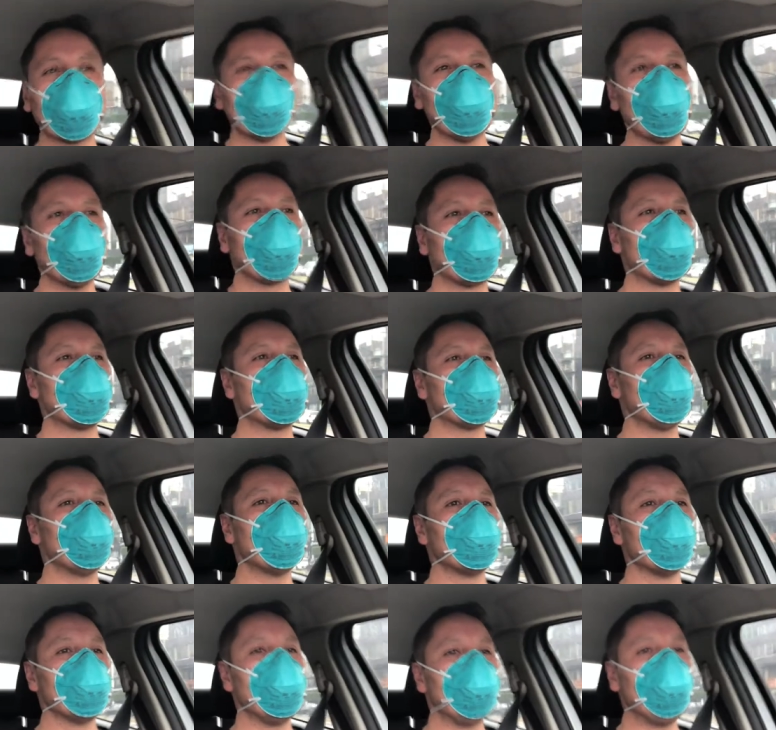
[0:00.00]
todo lo que son
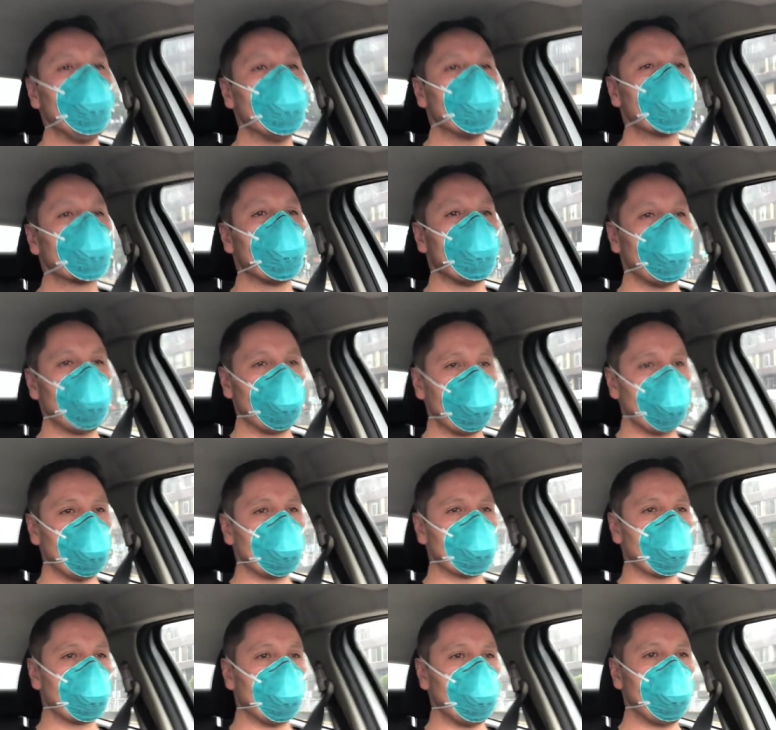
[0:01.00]
los niños que van a la
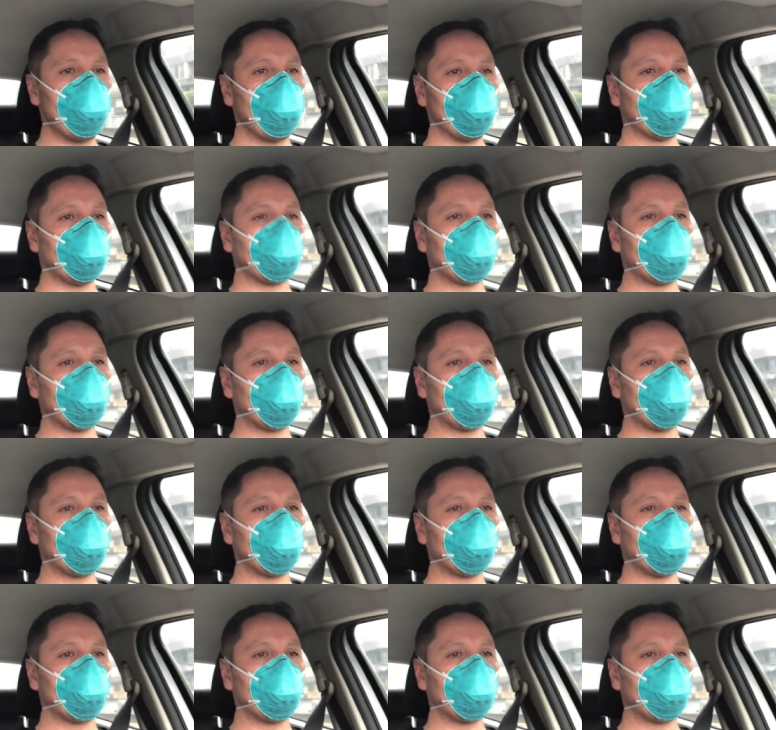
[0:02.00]
escuela